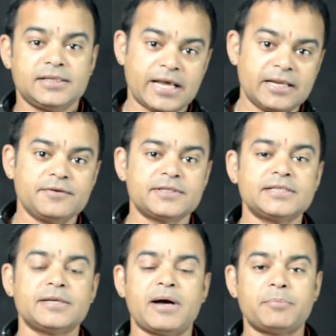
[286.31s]

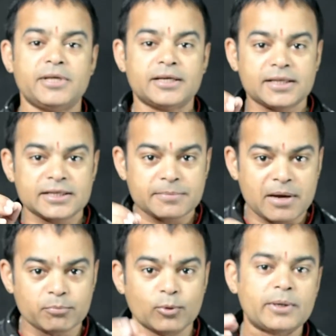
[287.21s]
टेलीविज़न जब आप देखते हैं जब
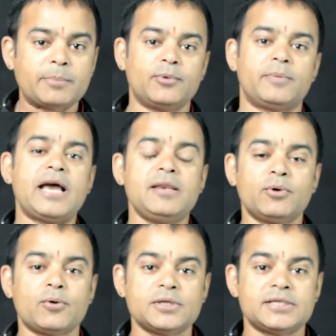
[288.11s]
आप मोबाइल
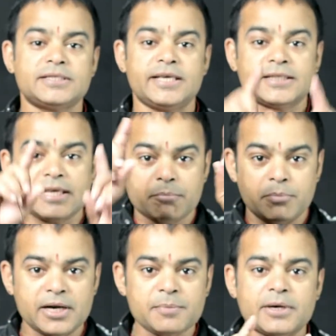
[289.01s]
में कोई चीज़ देखते हैं
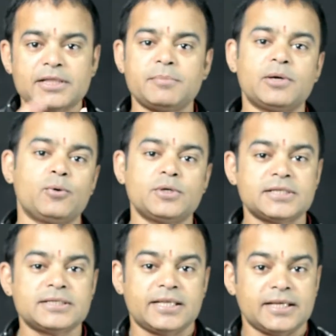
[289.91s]
बड़े पर्दे में कोई
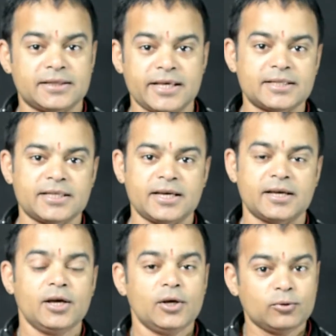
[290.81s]
चीज़ दे, देखते हैं
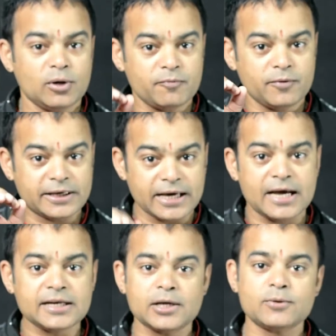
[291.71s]
तो आप
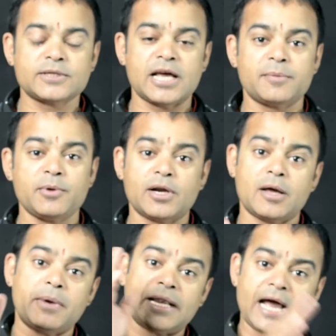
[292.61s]
विज्ञान के अनुसार भी और
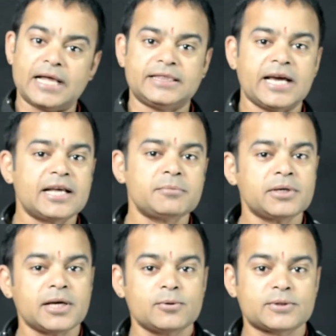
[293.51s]
हमारे
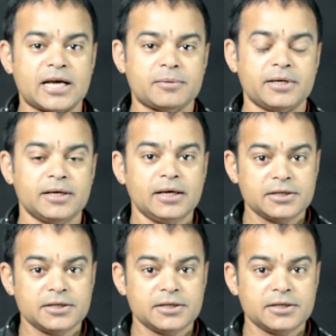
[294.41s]
आध्यात्म के अनुसार भी